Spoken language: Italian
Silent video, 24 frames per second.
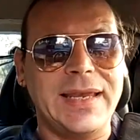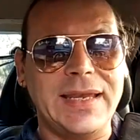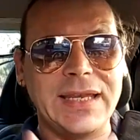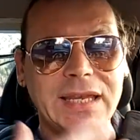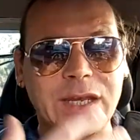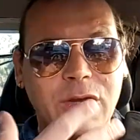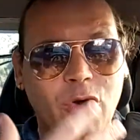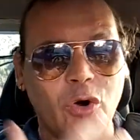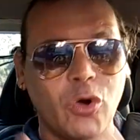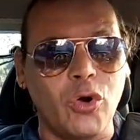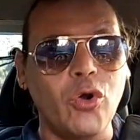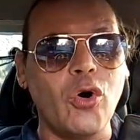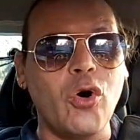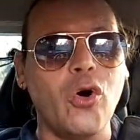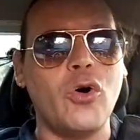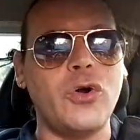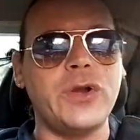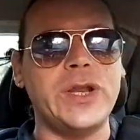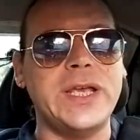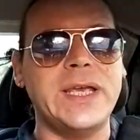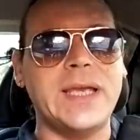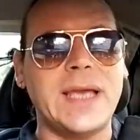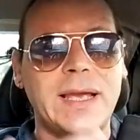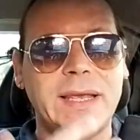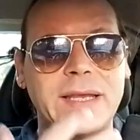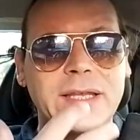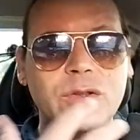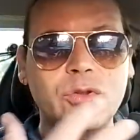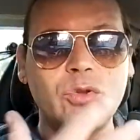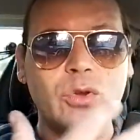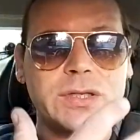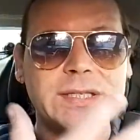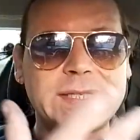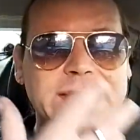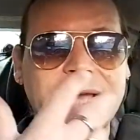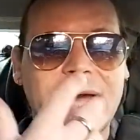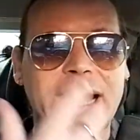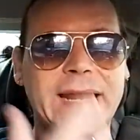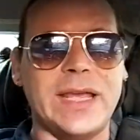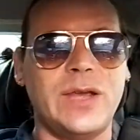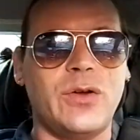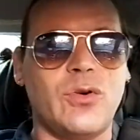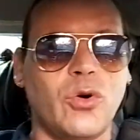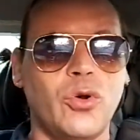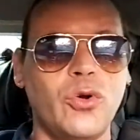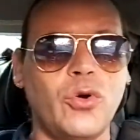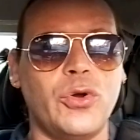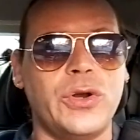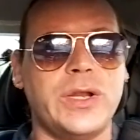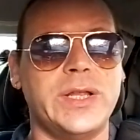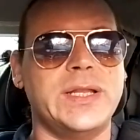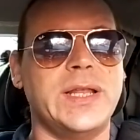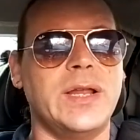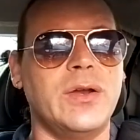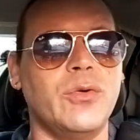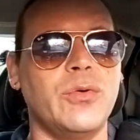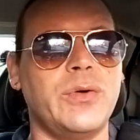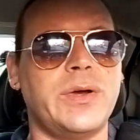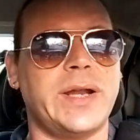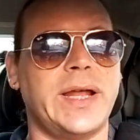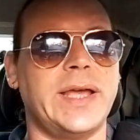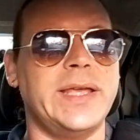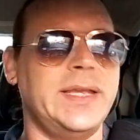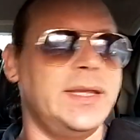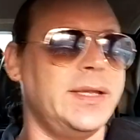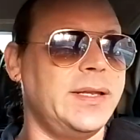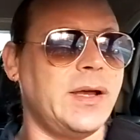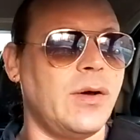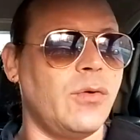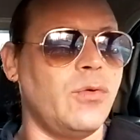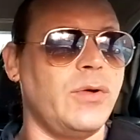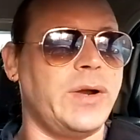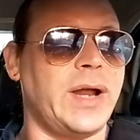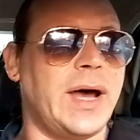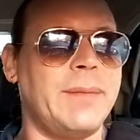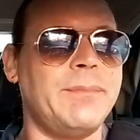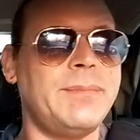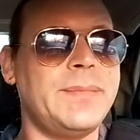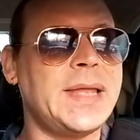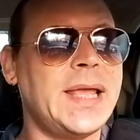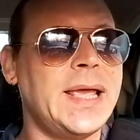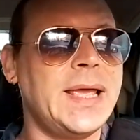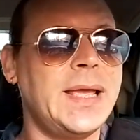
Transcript: i colori, indossare i colori dell'Ucraina. Ora,